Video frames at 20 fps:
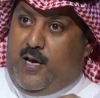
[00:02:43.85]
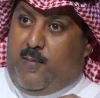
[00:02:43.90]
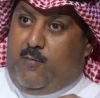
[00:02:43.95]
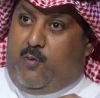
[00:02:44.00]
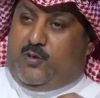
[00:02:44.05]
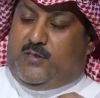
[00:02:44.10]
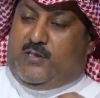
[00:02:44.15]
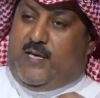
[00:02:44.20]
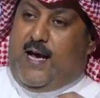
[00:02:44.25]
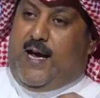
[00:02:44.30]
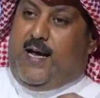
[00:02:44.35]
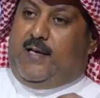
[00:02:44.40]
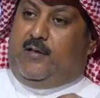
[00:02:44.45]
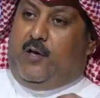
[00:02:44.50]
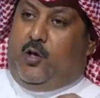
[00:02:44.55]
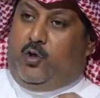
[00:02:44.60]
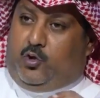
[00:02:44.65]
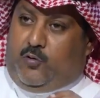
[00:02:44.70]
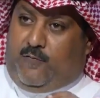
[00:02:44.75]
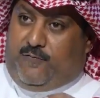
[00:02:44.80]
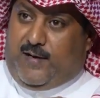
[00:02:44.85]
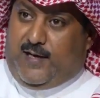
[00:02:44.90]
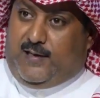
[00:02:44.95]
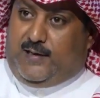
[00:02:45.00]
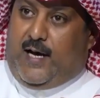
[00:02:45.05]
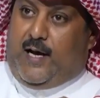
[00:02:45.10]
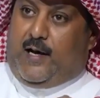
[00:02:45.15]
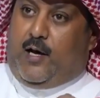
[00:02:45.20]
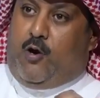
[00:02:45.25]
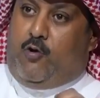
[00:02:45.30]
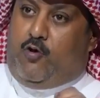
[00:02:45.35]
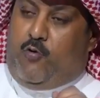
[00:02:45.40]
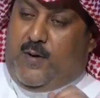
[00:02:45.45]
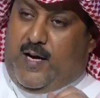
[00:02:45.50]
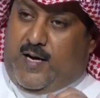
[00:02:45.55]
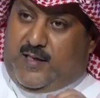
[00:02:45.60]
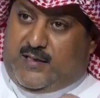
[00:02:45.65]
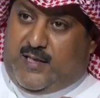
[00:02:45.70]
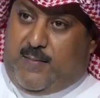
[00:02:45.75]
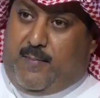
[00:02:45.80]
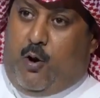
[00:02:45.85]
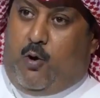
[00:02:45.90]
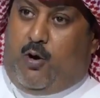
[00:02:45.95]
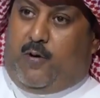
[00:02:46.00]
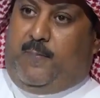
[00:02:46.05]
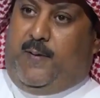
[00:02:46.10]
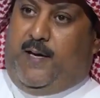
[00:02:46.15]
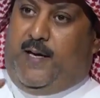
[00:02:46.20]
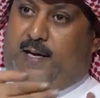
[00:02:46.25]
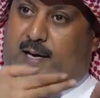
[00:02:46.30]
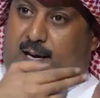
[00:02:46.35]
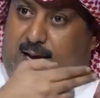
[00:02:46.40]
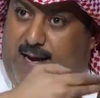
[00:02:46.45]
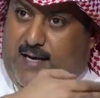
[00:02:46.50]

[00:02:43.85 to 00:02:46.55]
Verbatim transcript: يا ابو زياد انتم في الاداره خذوا منها 47